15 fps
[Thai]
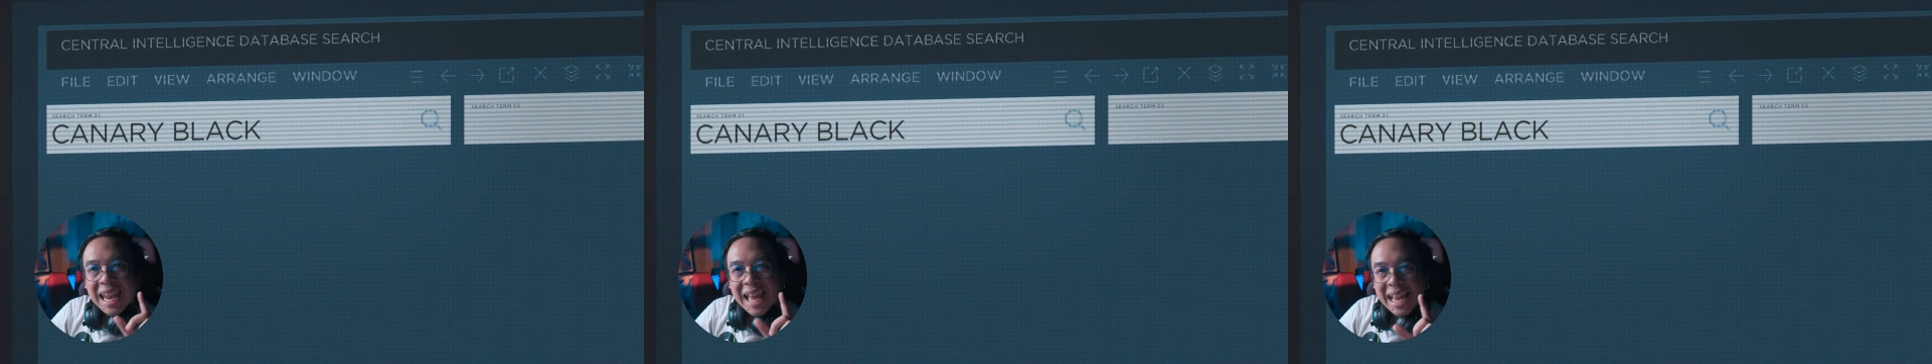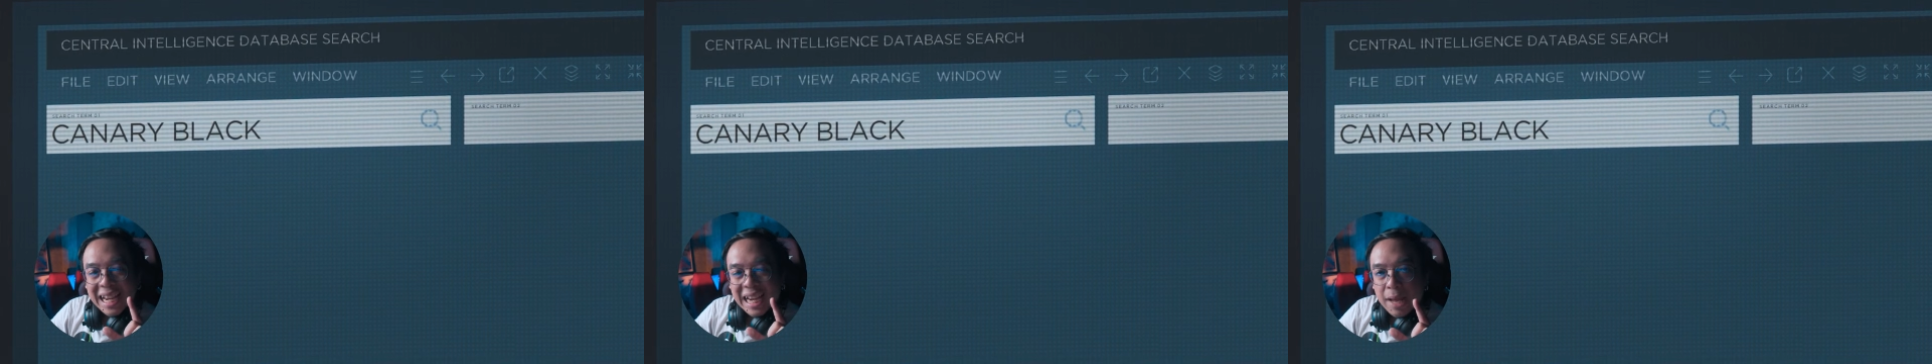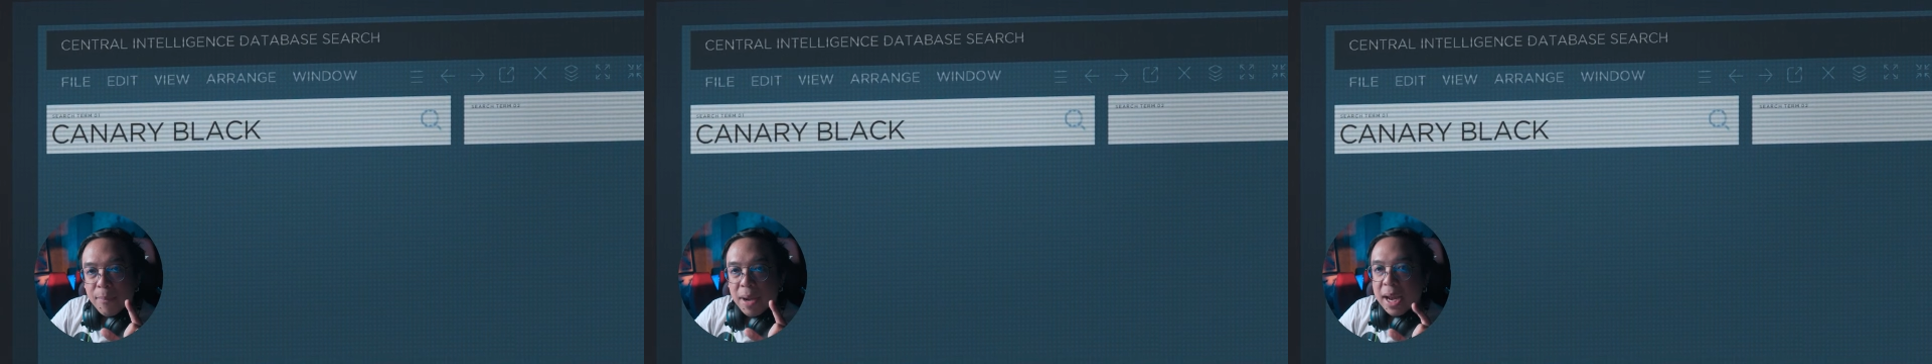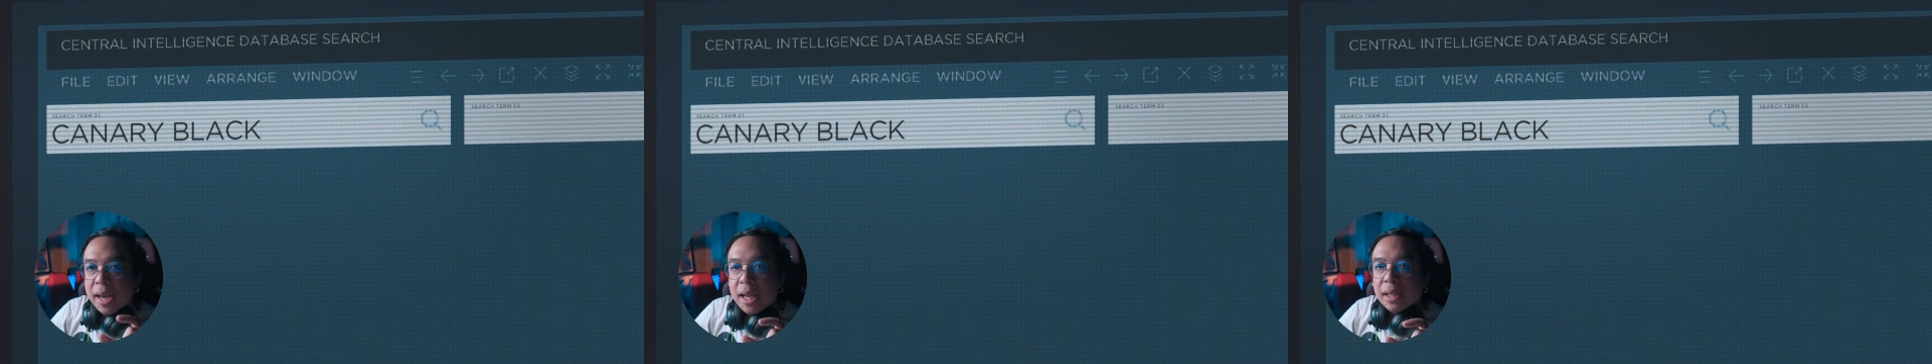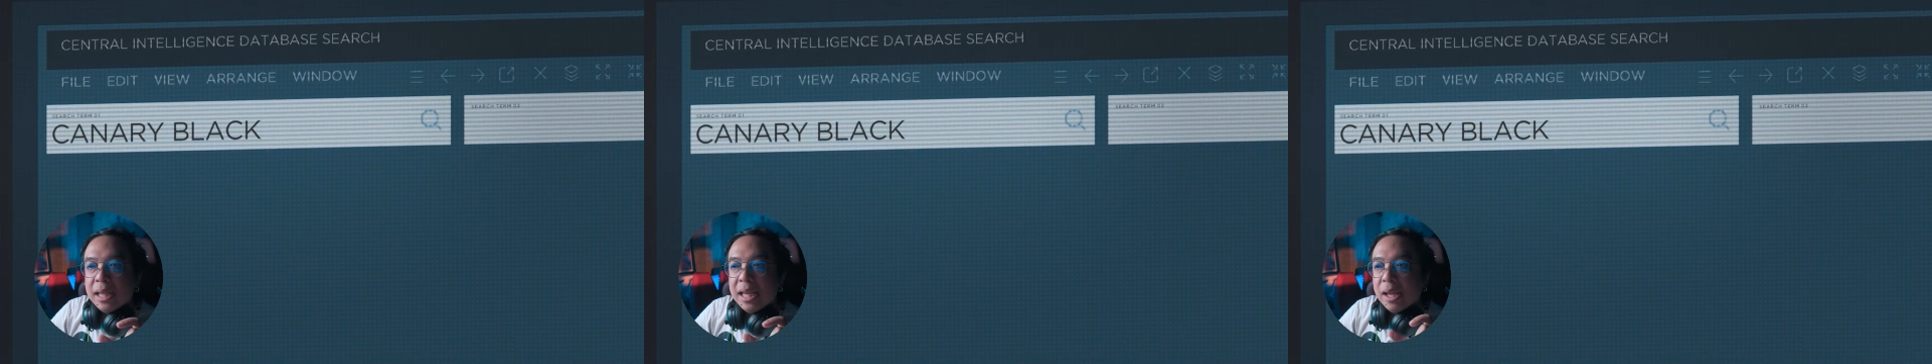รหัสลับอัน
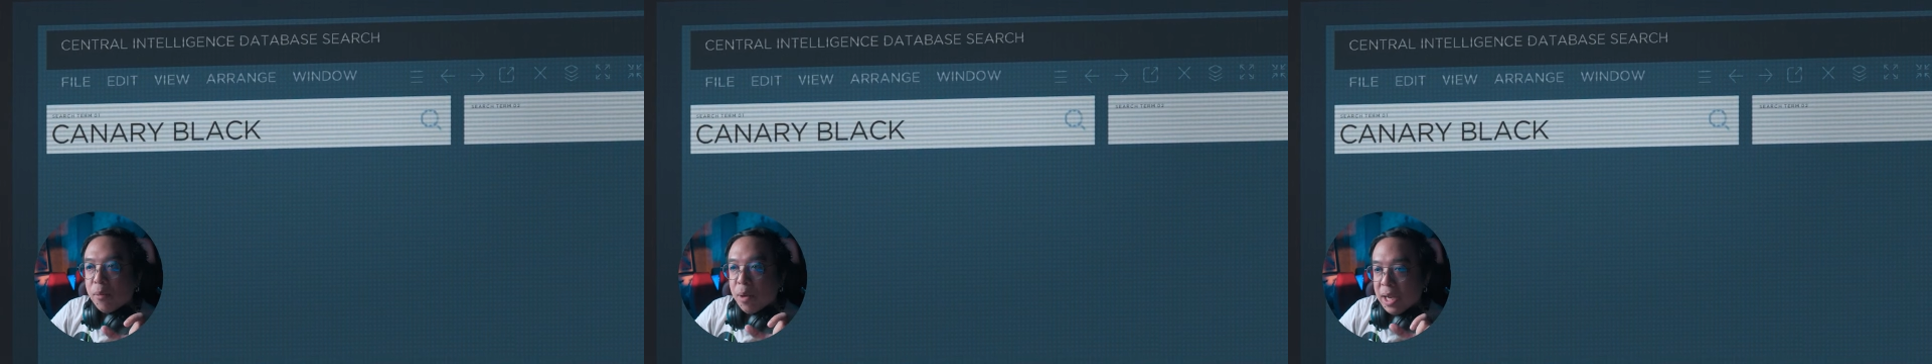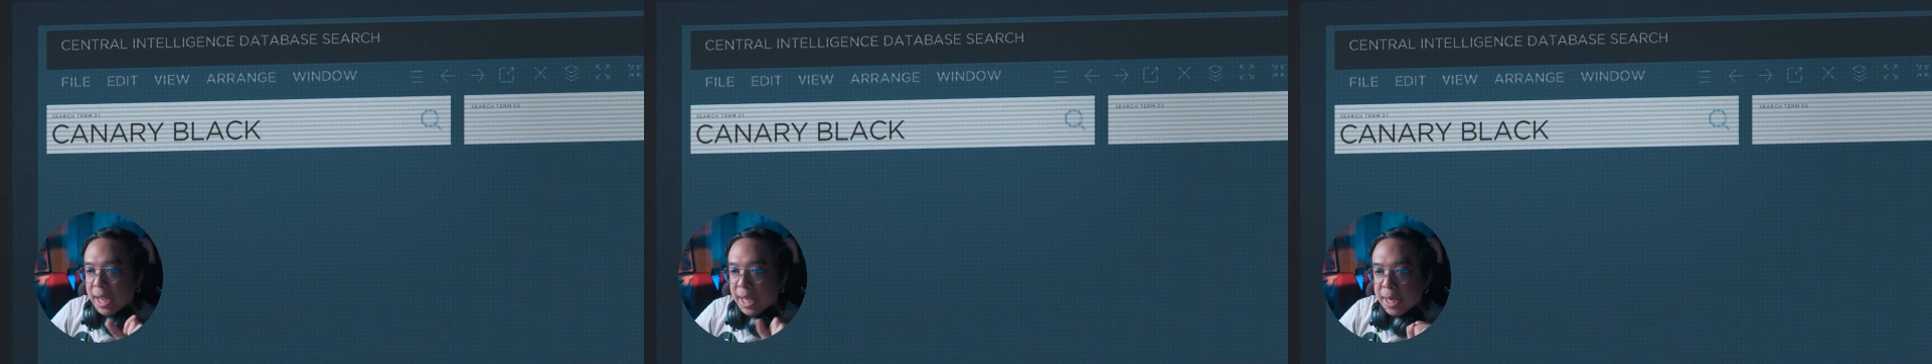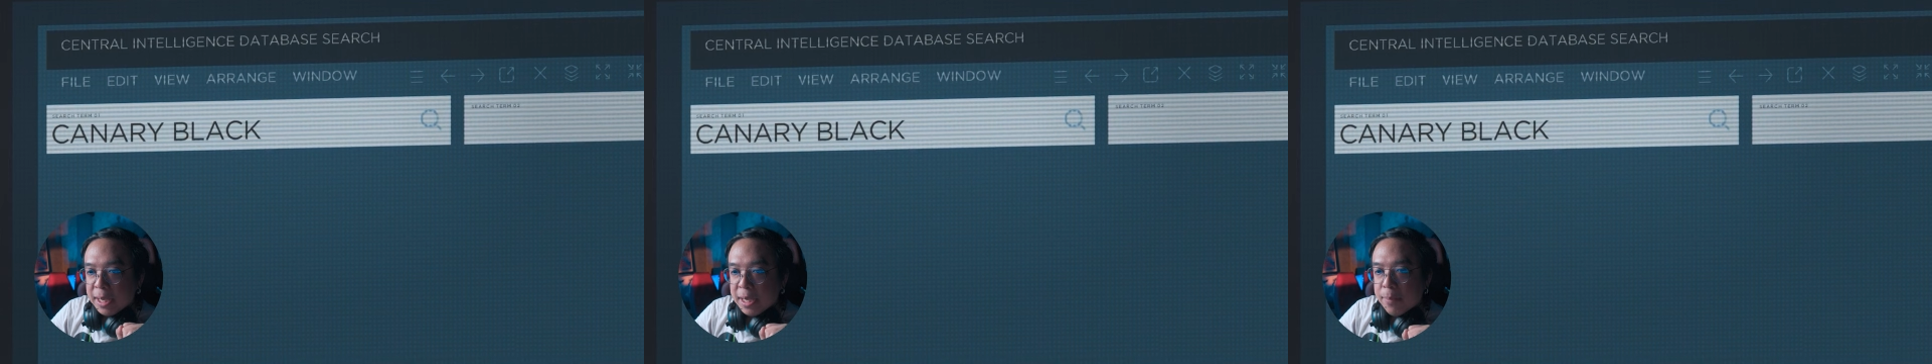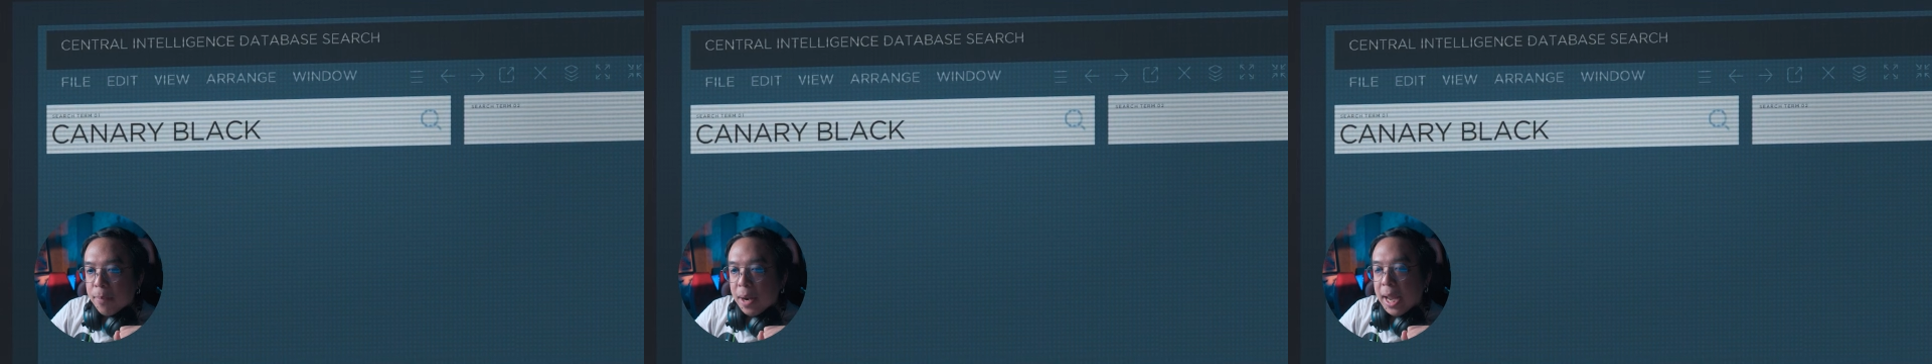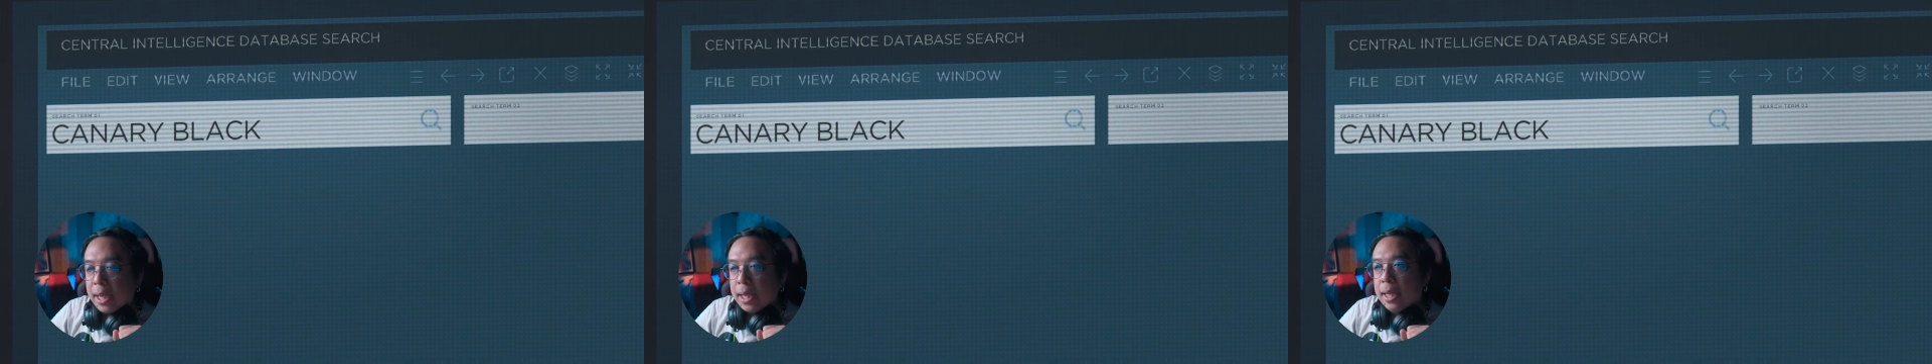หนึ่งที่เรียกว่า Canary
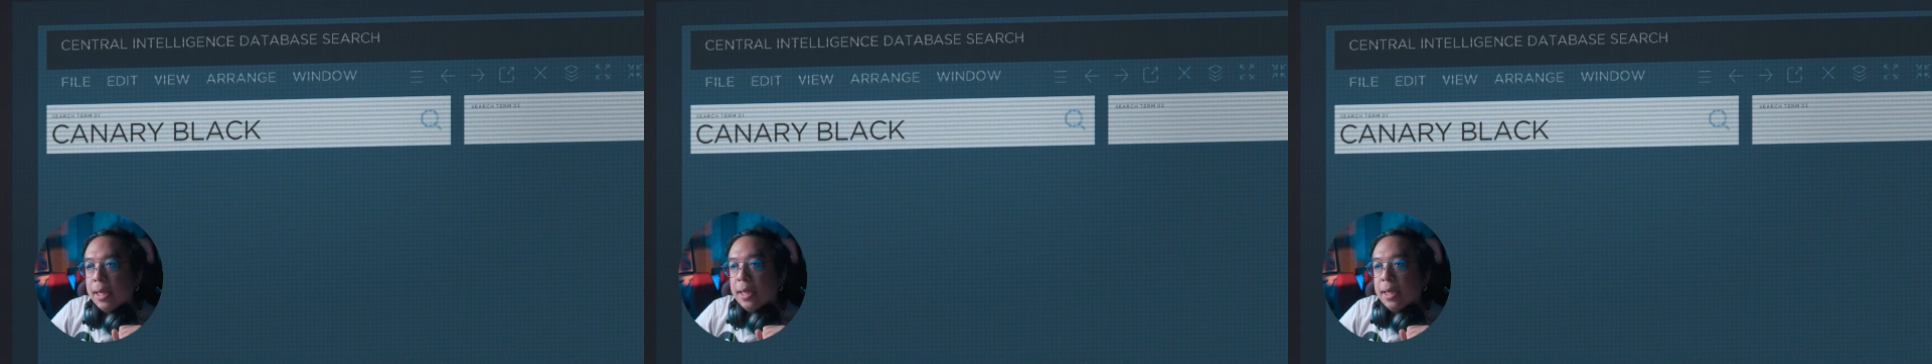Black